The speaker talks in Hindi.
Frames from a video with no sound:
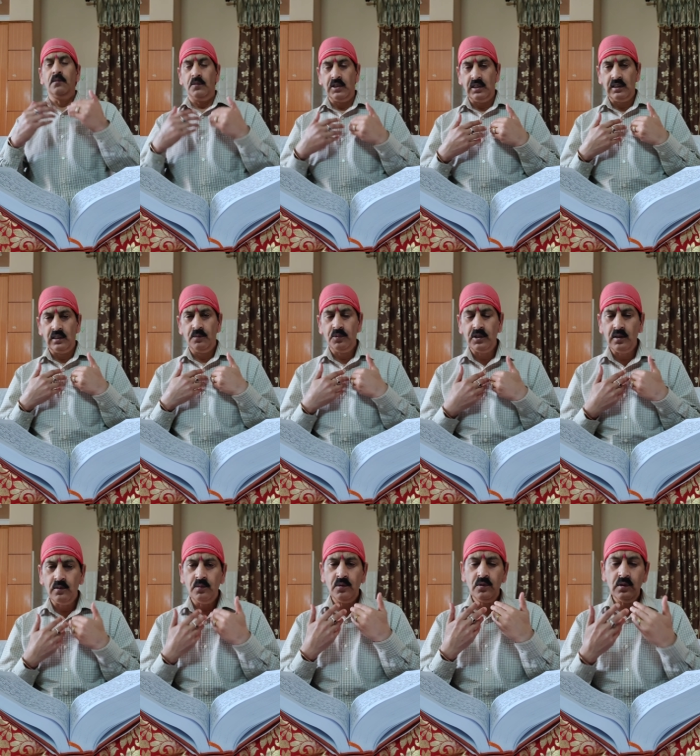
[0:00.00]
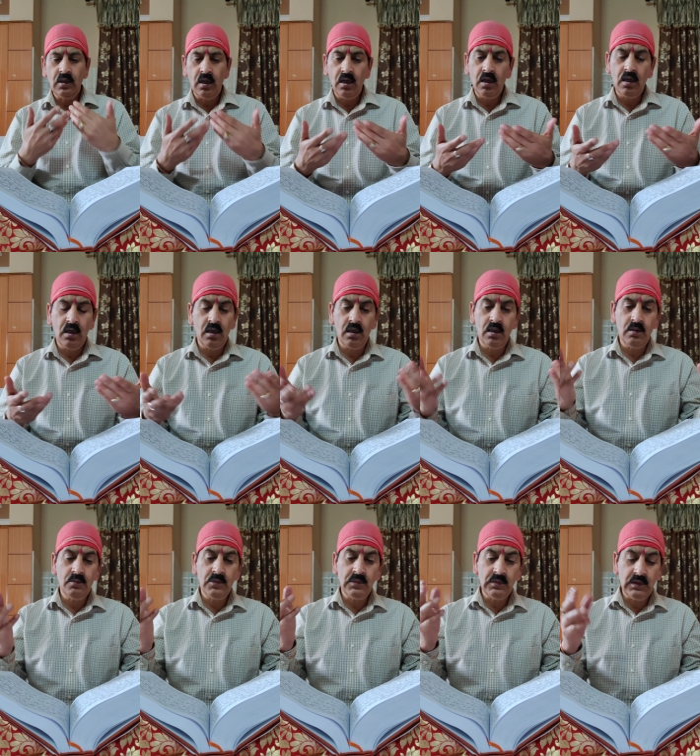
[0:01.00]
मेरे प्रभु
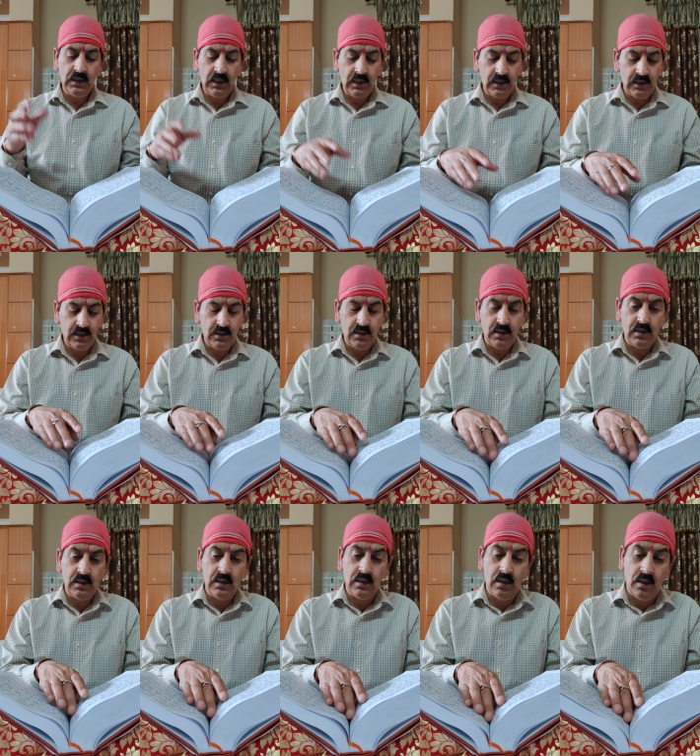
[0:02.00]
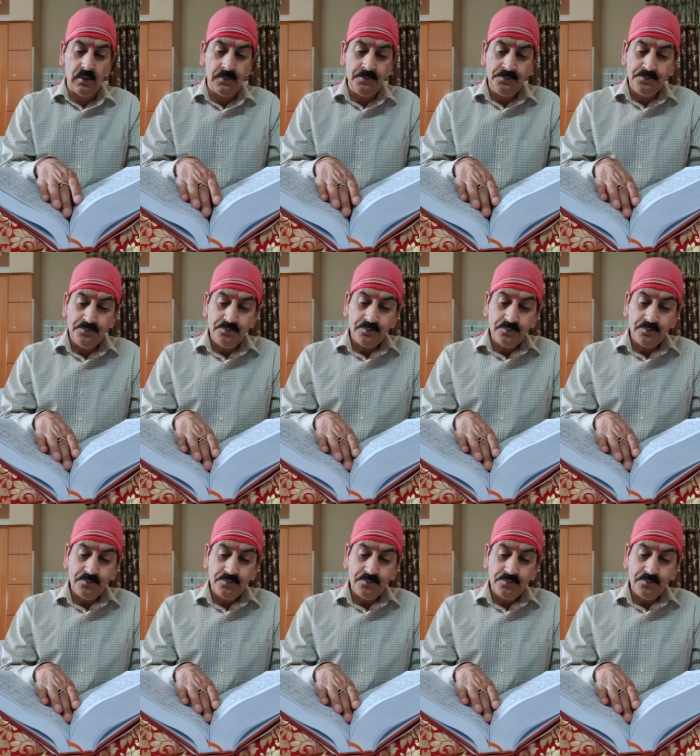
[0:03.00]
राम जय श्री राम